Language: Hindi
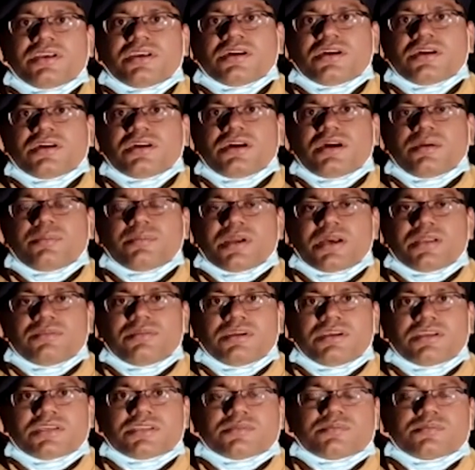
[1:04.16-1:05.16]
एक
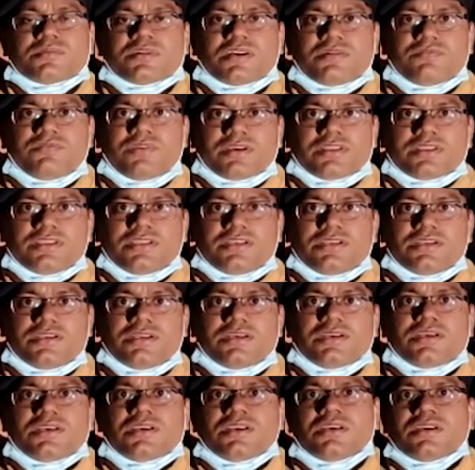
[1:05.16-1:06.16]
आपराधिक किस्म का व्यक्ति
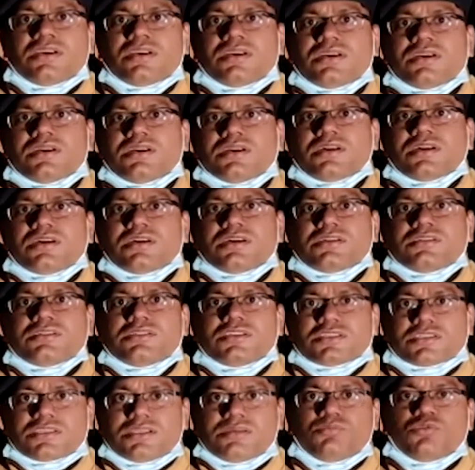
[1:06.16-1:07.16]

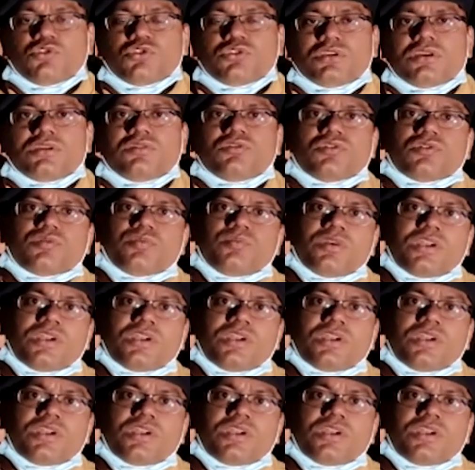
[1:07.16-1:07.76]
जसीमुद्दीन उर्फ